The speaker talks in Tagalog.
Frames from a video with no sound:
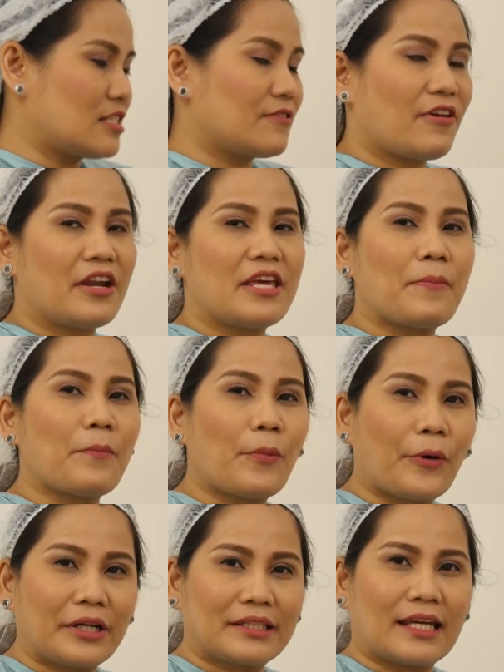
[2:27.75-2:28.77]
It's very
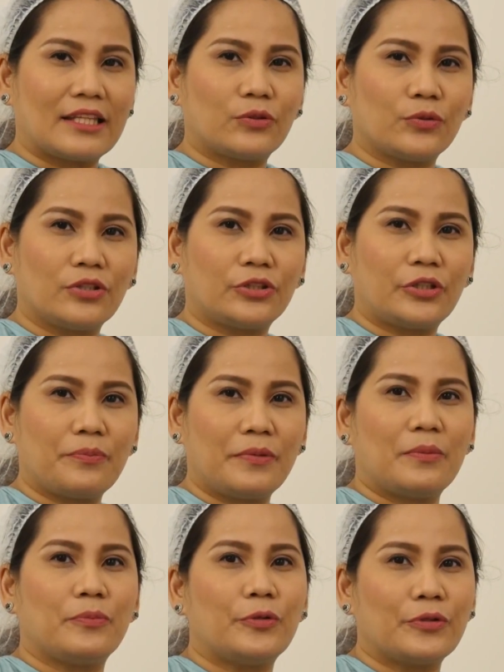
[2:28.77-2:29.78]
important to
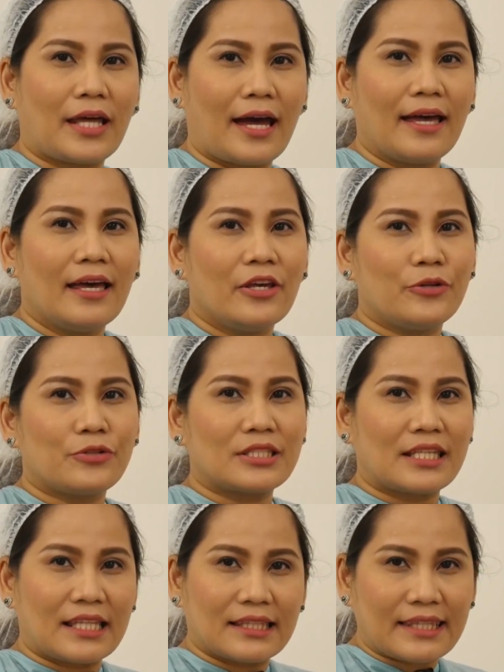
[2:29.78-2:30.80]
determine muna yung
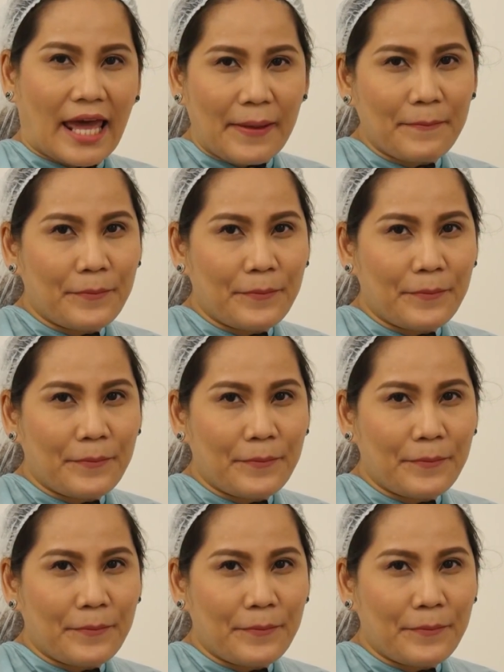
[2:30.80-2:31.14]
skin type